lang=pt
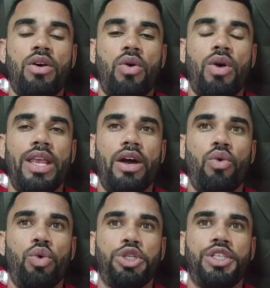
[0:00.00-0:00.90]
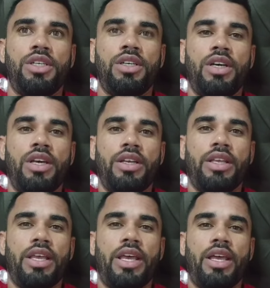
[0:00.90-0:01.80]
Olha, hoje,
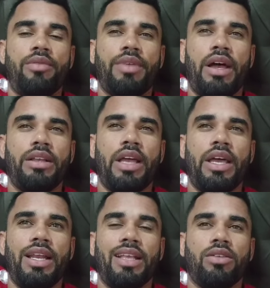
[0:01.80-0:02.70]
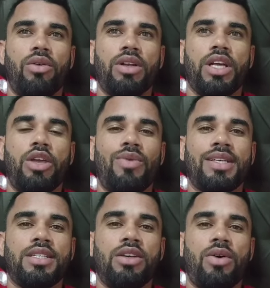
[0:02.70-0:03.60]
né? Tava na eletrônica e uma
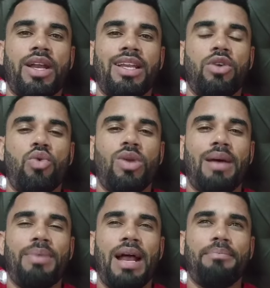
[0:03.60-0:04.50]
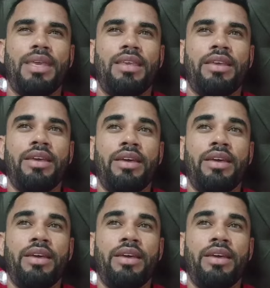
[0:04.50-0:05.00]
senhora ligou lá pra mim.